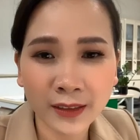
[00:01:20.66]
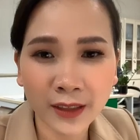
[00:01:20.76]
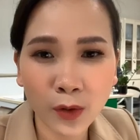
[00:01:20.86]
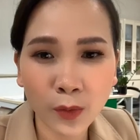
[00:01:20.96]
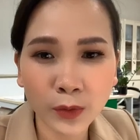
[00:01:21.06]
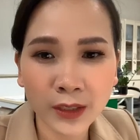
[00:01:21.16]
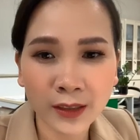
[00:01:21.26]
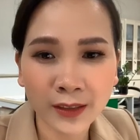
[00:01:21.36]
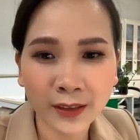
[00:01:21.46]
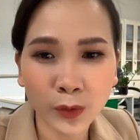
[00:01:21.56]
câu trả
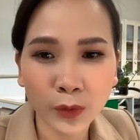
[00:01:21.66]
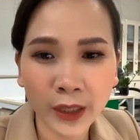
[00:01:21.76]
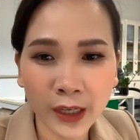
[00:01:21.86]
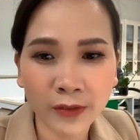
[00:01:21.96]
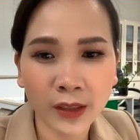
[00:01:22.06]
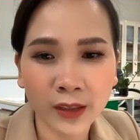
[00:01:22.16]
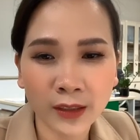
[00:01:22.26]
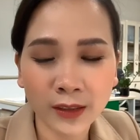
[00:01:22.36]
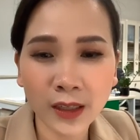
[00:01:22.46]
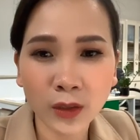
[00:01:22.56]
lời cụ thể về
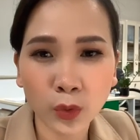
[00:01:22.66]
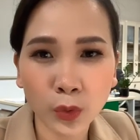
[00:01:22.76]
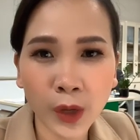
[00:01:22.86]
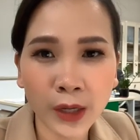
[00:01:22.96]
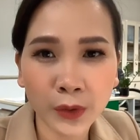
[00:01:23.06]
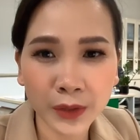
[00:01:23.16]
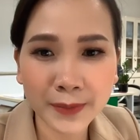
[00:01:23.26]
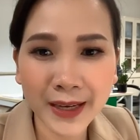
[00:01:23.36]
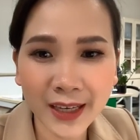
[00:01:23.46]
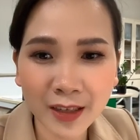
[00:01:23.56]
thời tiết ở thủ đô Hà Nội nhé
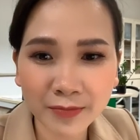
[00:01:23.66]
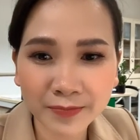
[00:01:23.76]
bạn nhé.